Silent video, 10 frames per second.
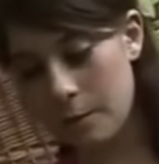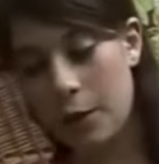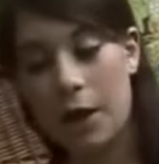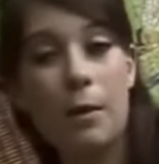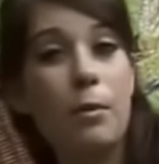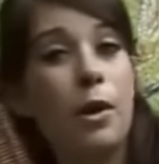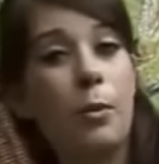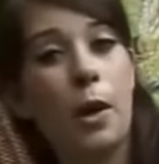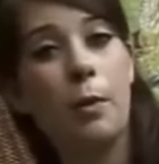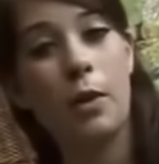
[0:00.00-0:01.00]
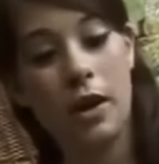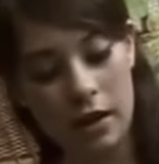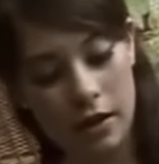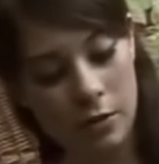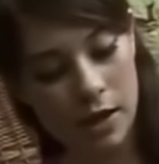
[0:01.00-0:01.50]
Por ejemplo, podés
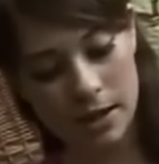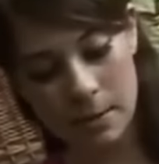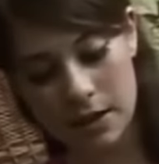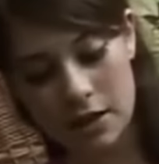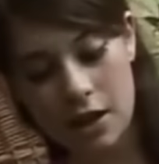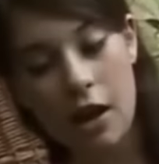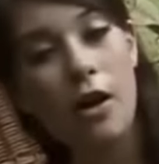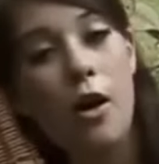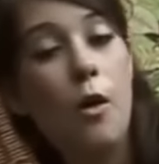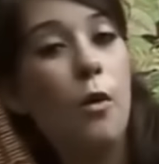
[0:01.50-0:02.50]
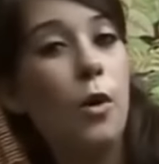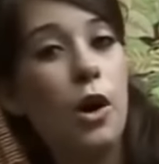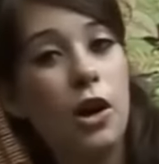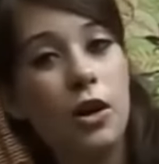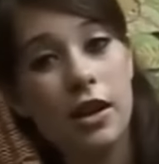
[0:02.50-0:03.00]
poner en una zapatilla un
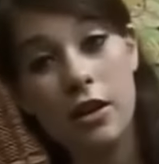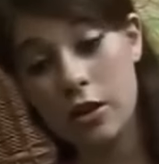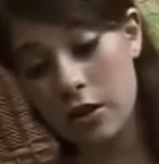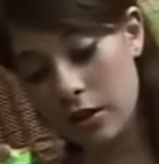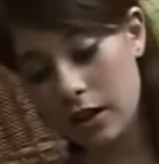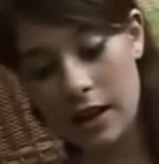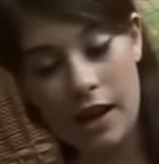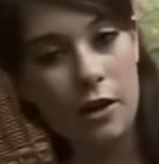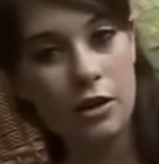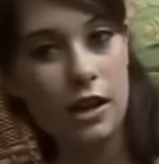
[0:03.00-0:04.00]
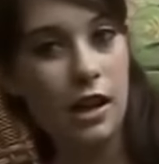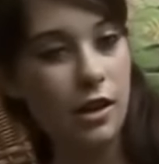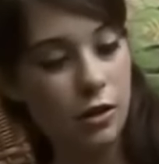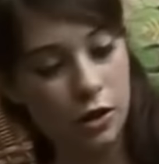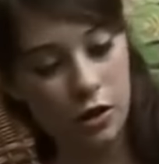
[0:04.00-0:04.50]
color de cordón y en la otra
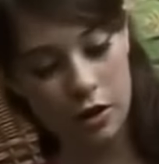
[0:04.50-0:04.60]
de otro